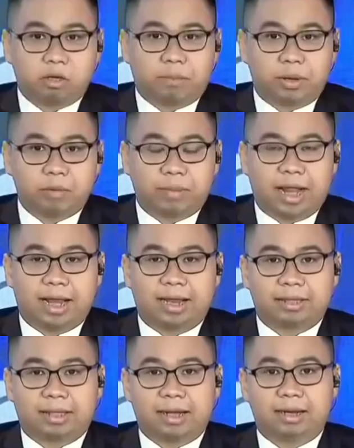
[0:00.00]
kayo pa yung
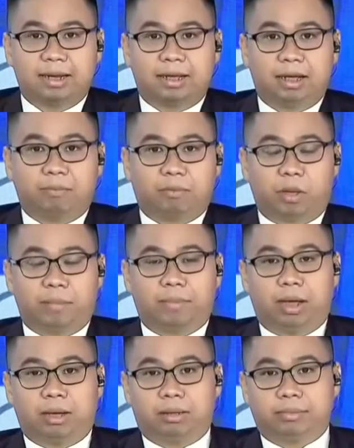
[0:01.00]
maglalantad ng uh,
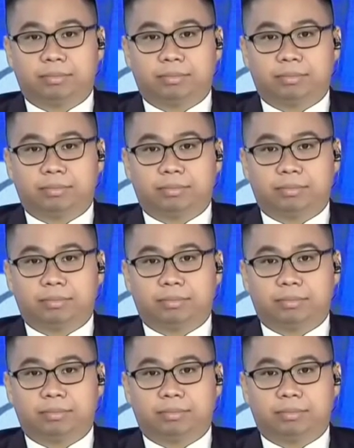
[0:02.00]
pruweba.